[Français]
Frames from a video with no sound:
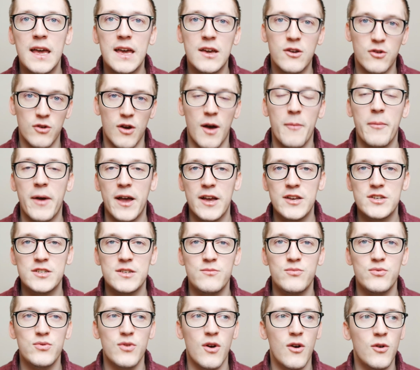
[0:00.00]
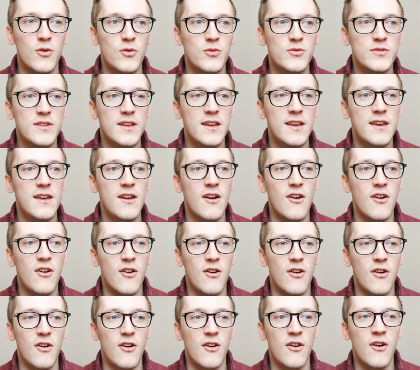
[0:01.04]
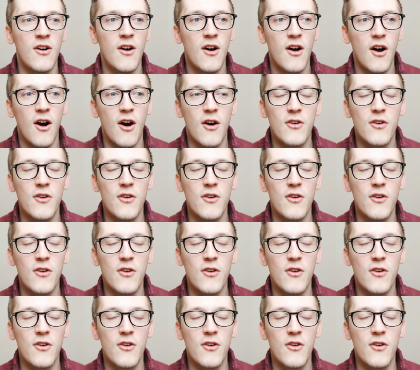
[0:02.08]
et que après j'ai pu rencontrer en